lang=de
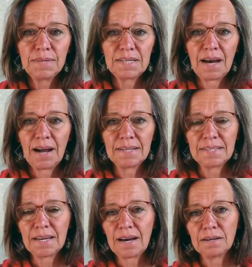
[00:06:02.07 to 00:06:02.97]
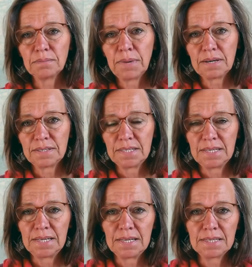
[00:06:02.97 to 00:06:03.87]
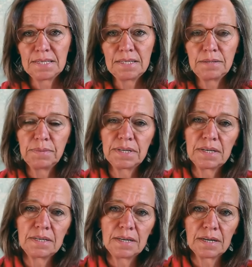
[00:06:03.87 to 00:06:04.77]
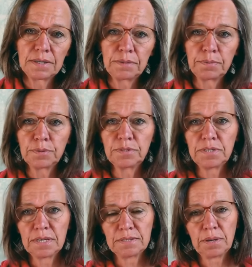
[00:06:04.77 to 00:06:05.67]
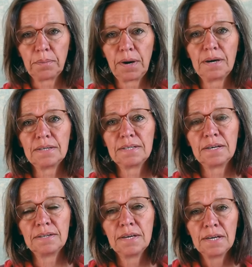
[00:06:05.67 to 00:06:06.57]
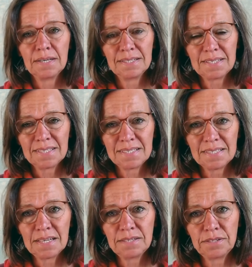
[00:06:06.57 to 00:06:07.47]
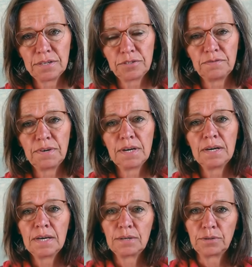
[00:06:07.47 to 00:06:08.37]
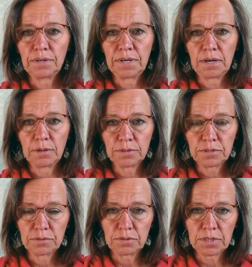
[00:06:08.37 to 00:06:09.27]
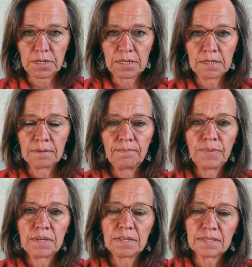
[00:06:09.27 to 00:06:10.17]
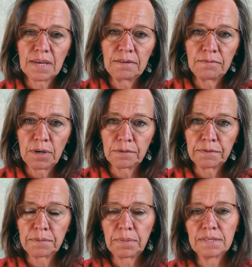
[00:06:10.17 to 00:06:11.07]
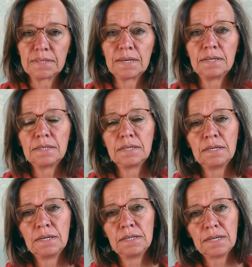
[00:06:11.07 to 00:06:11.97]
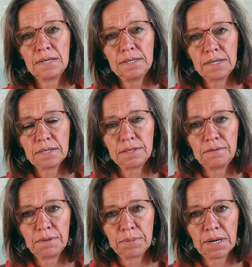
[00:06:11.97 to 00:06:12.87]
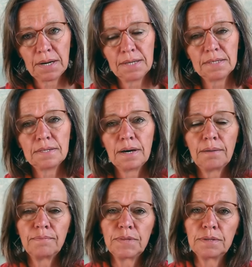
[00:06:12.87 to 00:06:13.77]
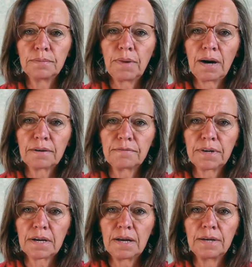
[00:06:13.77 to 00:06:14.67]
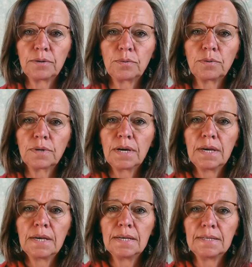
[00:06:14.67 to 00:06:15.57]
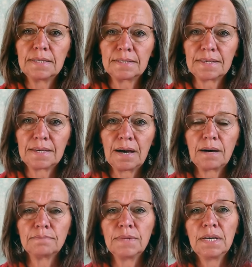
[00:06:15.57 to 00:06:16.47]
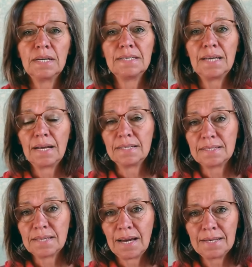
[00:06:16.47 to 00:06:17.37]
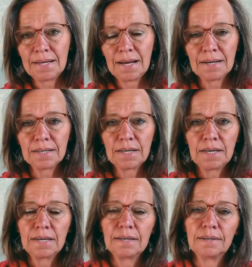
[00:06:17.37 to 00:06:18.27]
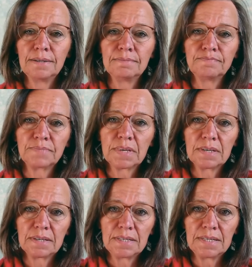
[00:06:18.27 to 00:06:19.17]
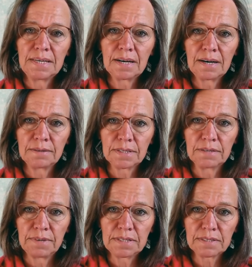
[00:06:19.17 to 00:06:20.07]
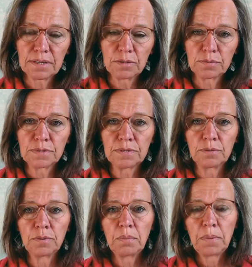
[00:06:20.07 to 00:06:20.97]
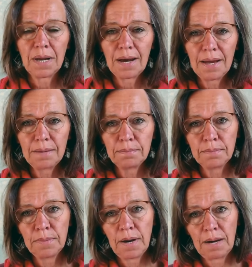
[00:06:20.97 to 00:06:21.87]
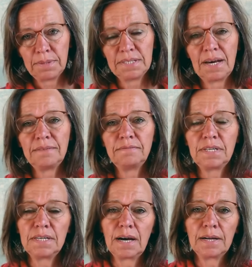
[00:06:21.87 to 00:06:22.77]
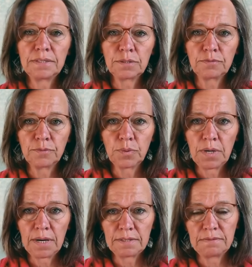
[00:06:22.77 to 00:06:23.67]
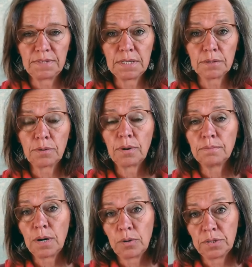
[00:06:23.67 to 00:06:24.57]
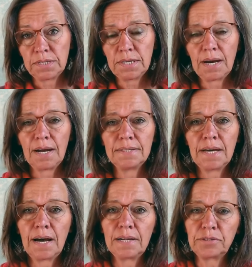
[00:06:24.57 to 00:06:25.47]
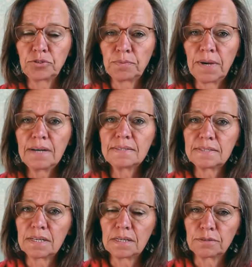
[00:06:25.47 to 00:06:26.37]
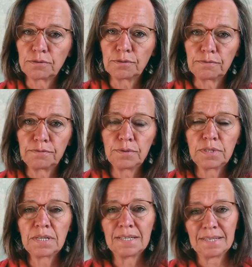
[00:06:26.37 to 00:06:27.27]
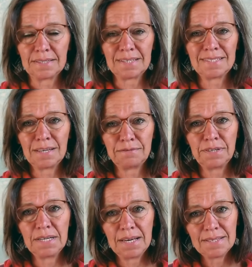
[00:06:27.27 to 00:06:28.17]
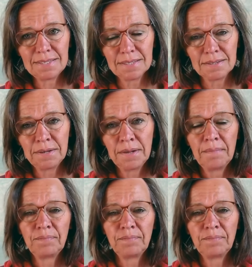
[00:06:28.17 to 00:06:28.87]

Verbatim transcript: mit der alten krankmachenden Energie, die mich in den Adipositas gebracht hat, ist das sehr, sehr schwer, dort herauszutreten. Das kennen wir auch von Patienten in Kliniken, die wir begleitet haben, die eine Magenverkleinerung hinter sich haben, die eine Zeit lang ähm, in ihrer Gewichtsreduktion bleiben, aber dann, wenn die alten Gewohnheiten wiederkommen, auch die, der alte Schmerz, der dazu geführt hat, dass ich sehr viel esse,